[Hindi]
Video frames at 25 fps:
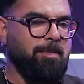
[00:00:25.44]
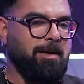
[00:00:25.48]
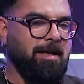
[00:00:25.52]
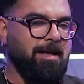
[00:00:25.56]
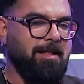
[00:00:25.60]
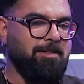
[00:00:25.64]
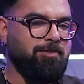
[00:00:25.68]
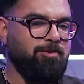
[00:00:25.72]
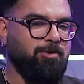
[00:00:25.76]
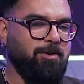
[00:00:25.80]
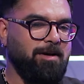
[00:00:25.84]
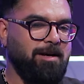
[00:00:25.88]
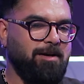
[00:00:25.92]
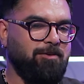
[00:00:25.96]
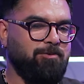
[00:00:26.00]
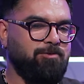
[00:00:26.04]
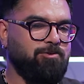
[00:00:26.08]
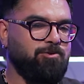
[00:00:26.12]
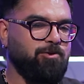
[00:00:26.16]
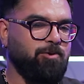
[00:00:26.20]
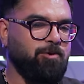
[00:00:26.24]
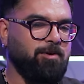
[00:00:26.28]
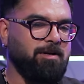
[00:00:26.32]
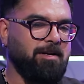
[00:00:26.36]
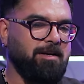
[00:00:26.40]
कोई प्लान तो है
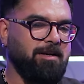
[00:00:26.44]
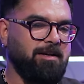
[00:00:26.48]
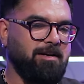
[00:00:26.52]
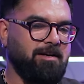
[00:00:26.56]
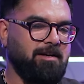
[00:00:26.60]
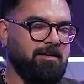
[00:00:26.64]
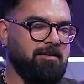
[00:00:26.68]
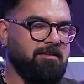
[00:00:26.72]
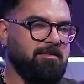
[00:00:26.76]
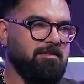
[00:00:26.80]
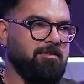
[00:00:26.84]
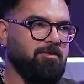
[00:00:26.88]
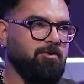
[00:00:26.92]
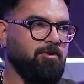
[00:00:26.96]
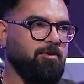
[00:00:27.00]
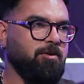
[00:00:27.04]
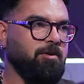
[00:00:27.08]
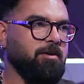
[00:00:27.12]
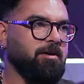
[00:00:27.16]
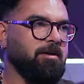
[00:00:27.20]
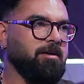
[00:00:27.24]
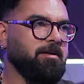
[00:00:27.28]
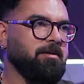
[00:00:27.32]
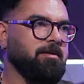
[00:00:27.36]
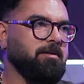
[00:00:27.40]
कुछ शो करने का
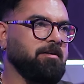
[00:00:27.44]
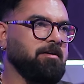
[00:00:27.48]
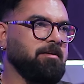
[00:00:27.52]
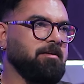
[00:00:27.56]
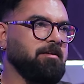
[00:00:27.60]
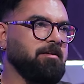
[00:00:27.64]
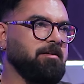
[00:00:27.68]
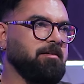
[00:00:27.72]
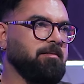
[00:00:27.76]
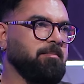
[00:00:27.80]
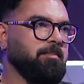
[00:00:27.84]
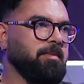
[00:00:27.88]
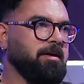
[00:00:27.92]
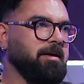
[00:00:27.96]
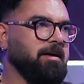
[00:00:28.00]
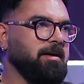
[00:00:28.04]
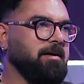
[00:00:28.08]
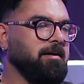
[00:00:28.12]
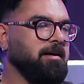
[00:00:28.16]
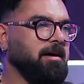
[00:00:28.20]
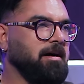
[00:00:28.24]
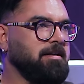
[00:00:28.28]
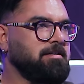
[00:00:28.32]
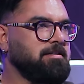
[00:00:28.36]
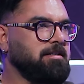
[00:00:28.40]
और मैं
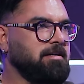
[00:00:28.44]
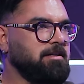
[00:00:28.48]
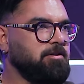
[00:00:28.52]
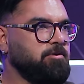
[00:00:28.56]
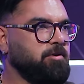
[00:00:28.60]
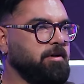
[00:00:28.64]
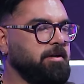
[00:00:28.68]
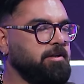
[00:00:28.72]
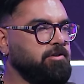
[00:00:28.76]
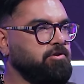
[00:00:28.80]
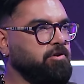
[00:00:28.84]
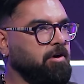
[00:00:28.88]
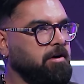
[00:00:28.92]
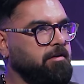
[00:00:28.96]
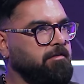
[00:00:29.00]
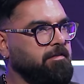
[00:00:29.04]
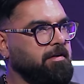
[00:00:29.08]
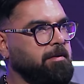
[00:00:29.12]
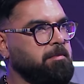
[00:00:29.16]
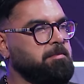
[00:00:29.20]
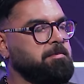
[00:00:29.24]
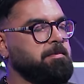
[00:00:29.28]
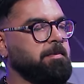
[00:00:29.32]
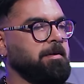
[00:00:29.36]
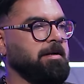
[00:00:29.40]
आजकल जो है ना शॉर्ट
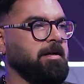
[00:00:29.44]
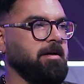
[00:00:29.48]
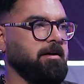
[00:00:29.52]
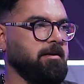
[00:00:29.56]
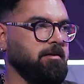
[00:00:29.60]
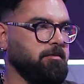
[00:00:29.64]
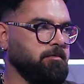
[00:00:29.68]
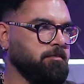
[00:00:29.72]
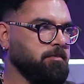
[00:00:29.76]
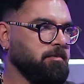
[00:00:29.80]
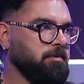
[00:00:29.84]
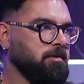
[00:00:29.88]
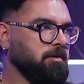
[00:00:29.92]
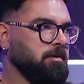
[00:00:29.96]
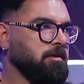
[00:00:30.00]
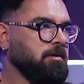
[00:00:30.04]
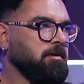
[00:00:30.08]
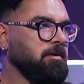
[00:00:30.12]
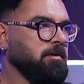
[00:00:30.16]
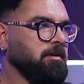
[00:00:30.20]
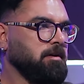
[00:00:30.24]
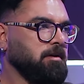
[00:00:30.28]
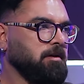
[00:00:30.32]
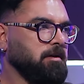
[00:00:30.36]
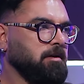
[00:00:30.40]
फिल्म बना रहा हूँ
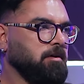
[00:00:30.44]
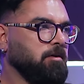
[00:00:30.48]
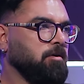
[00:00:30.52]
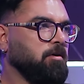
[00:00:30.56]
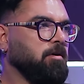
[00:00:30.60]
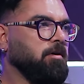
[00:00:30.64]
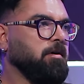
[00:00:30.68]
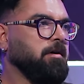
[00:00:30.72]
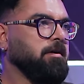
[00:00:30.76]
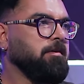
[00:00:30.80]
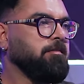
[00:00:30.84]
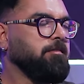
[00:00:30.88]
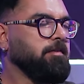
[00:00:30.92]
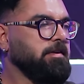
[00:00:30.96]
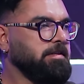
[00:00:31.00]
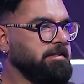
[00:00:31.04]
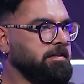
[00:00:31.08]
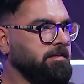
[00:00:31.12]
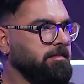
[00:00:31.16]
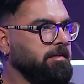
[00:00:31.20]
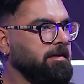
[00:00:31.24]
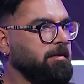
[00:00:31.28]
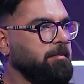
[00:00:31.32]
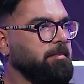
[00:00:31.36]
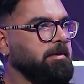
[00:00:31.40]
और
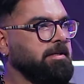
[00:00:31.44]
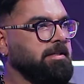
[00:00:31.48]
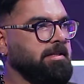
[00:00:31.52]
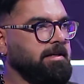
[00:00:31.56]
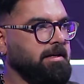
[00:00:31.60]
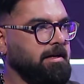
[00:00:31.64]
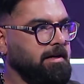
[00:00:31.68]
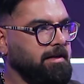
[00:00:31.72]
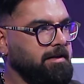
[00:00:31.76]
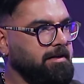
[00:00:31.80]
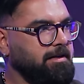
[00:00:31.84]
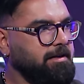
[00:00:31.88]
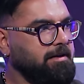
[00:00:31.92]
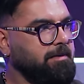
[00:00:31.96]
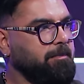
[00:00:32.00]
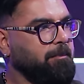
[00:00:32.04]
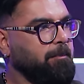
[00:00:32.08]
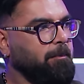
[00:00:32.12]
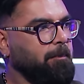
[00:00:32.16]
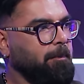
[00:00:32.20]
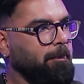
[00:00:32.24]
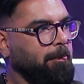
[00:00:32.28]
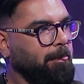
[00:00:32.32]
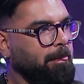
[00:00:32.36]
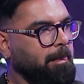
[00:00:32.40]
फीचर फिल्म की तैयारी है
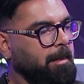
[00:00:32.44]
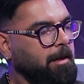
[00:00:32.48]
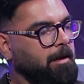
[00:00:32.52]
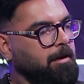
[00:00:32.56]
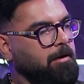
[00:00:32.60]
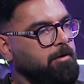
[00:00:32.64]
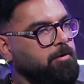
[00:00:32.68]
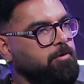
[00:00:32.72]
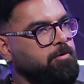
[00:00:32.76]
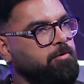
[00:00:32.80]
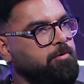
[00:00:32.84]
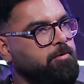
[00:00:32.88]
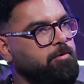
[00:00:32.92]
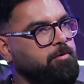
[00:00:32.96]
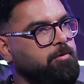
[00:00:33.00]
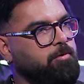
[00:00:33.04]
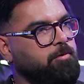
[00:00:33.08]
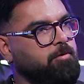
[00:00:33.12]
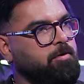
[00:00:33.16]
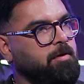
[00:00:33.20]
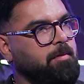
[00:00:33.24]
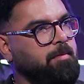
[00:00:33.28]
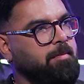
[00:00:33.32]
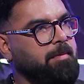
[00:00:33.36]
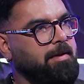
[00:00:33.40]
हाँ। तो
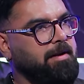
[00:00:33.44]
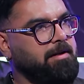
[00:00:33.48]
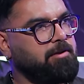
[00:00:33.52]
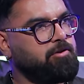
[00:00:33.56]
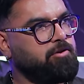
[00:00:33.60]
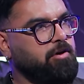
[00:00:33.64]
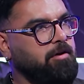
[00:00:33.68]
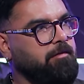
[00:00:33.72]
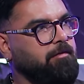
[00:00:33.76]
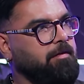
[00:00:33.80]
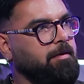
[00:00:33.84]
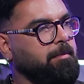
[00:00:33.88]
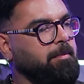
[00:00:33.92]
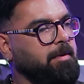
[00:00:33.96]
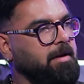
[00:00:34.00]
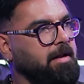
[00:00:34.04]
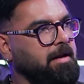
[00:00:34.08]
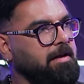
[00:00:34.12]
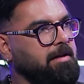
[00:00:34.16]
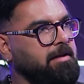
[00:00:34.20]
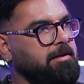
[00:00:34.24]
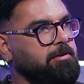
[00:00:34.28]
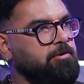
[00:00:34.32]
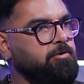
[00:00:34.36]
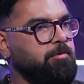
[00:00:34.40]
अभी मैंने एक शॉर्ट फिल्म
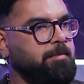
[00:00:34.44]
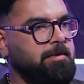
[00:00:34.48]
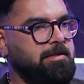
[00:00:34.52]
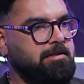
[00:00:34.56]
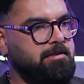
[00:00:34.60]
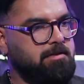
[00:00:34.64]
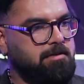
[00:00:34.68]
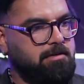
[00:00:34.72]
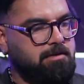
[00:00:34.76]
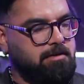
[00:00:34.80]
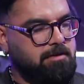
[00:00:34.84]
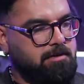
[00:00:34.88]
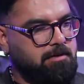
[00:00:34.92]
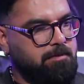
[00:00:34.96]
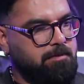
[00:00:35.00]
बनाई है जो बस